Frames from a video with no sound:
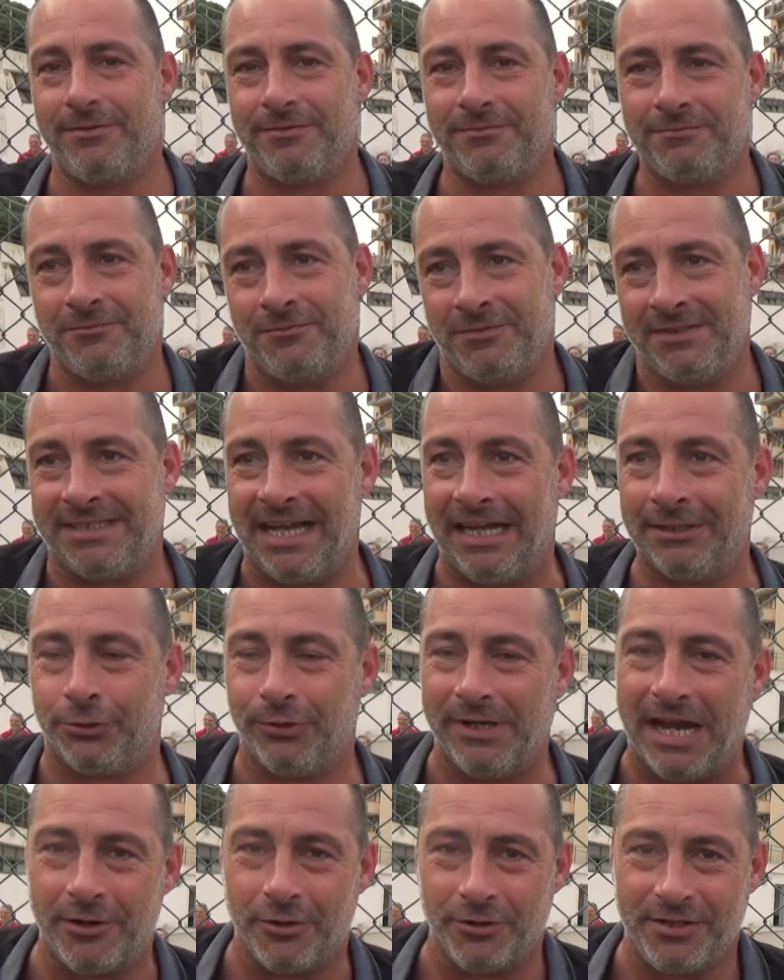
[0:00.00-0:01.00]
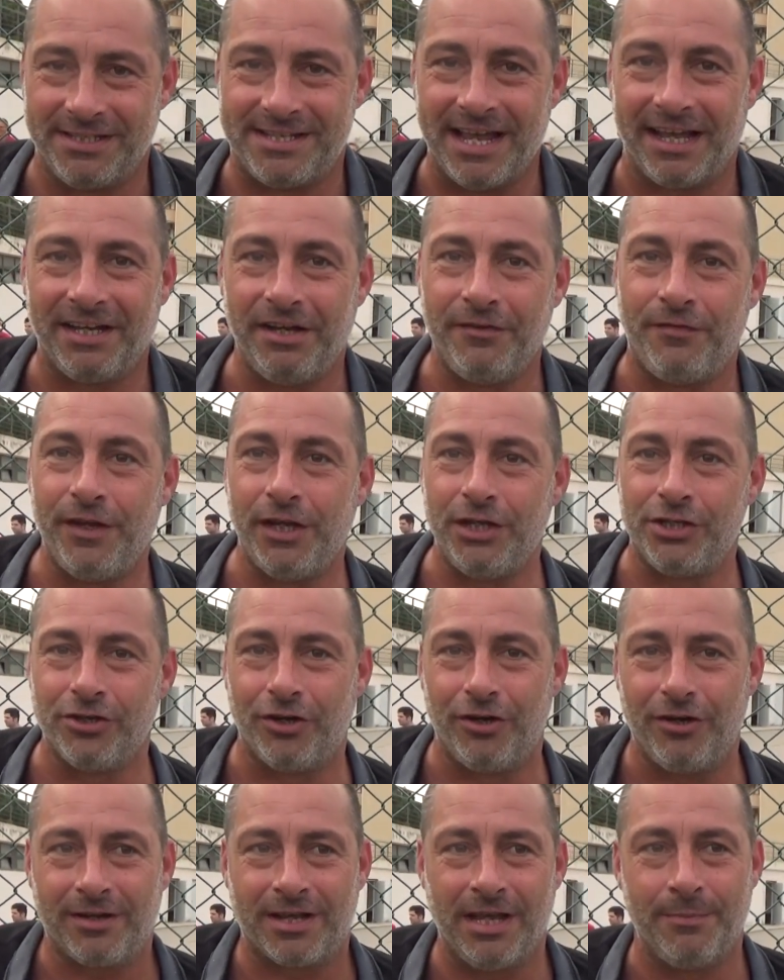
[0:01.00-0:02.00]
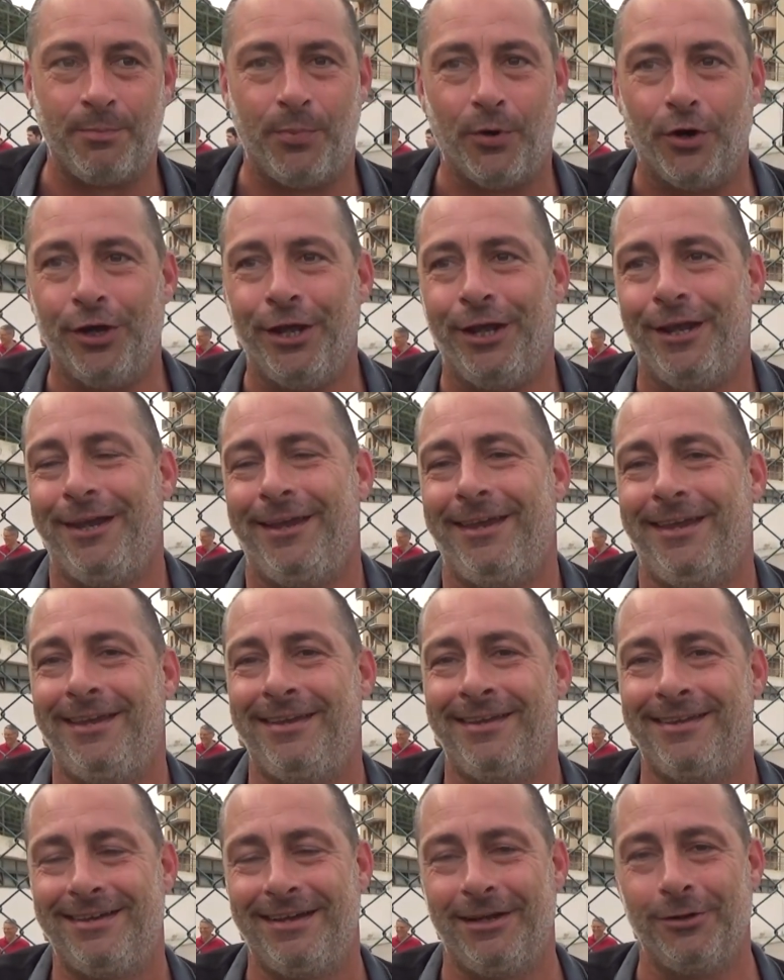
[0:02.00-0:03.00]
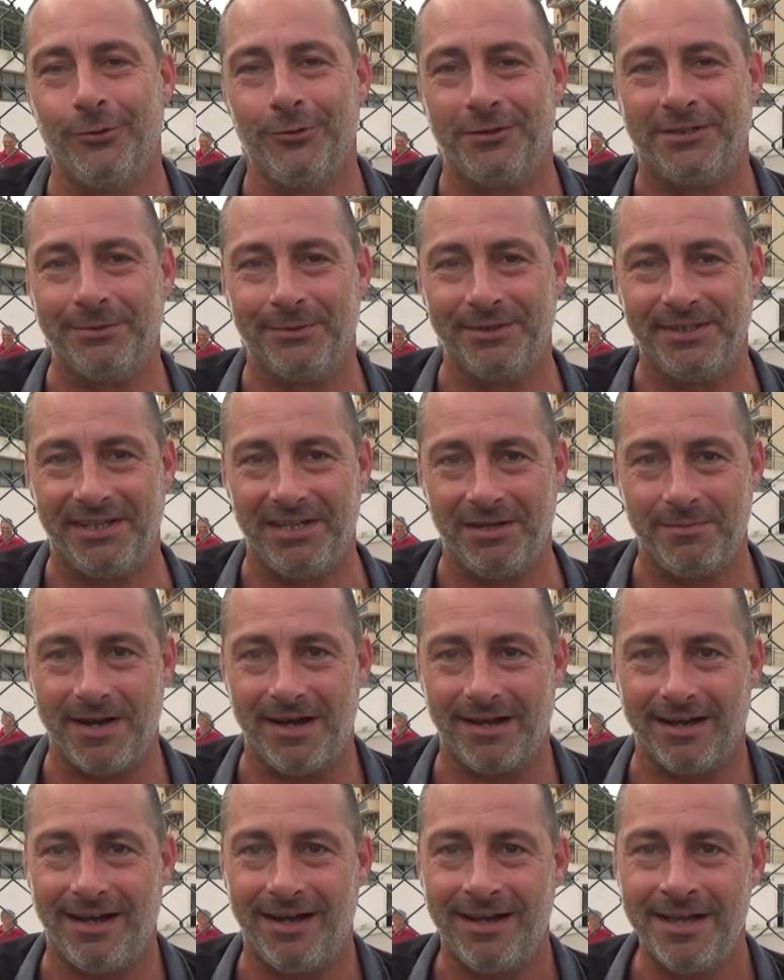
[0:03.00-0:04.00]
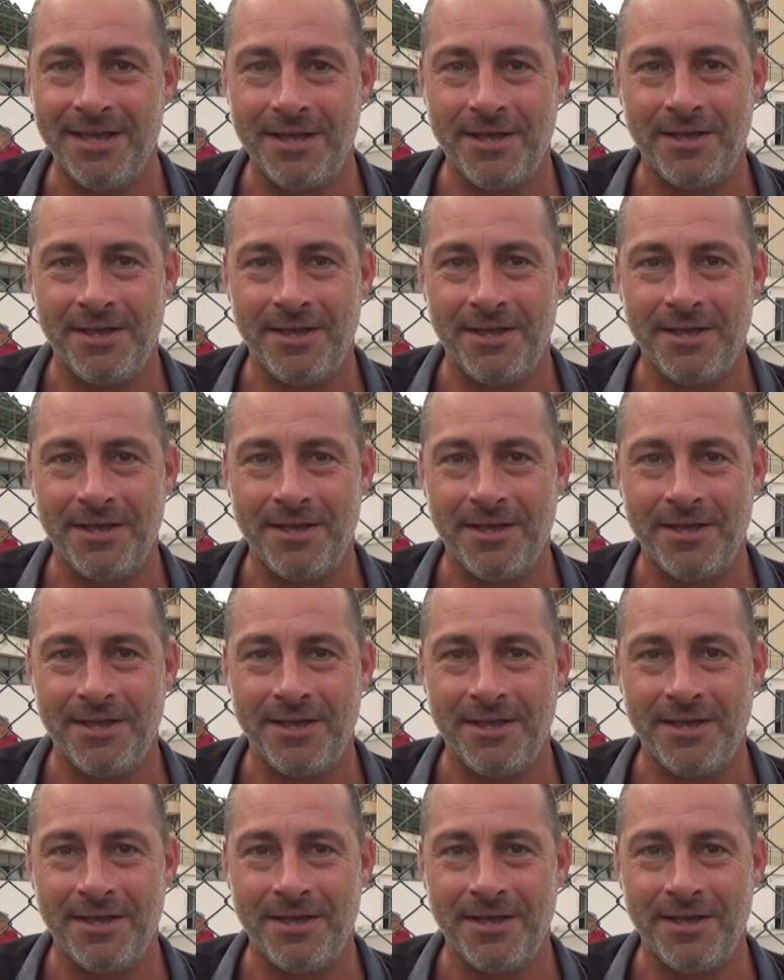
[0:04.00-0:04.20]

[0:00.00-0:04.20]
Intanto un anno di sacrificio che poi all'ultimo ti ripaga